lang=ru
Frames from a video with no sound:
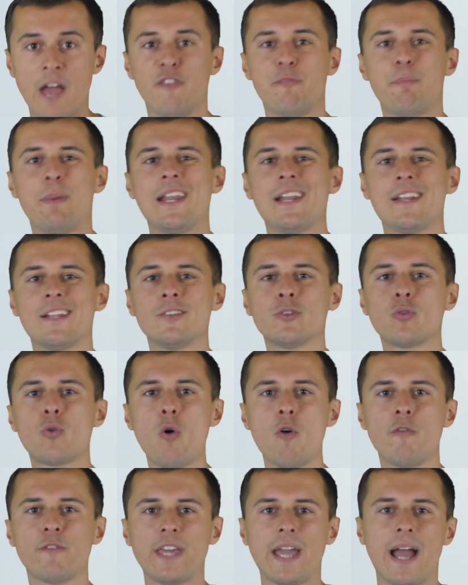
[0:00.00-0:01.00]
В
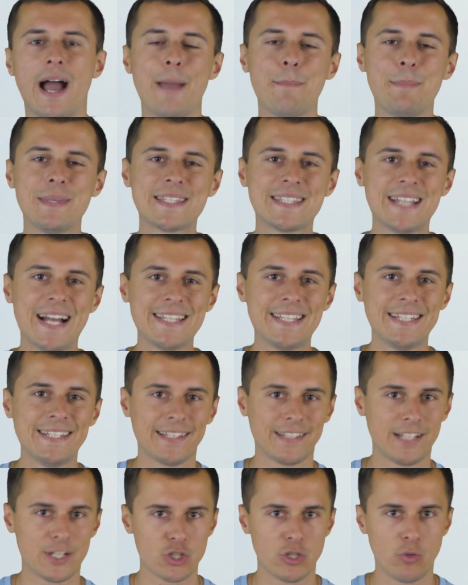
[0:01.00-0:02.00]
перелинковке
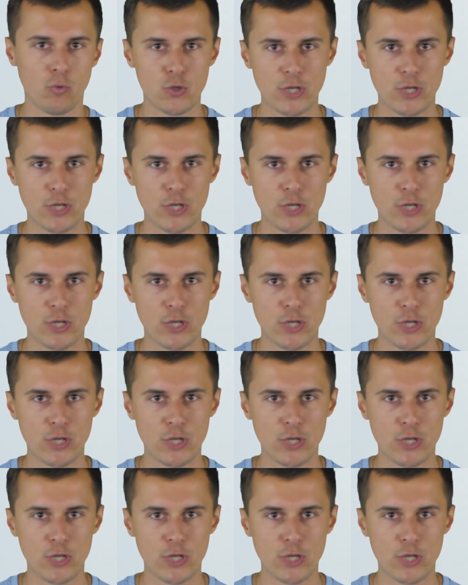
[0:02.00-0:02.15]
обязательно должны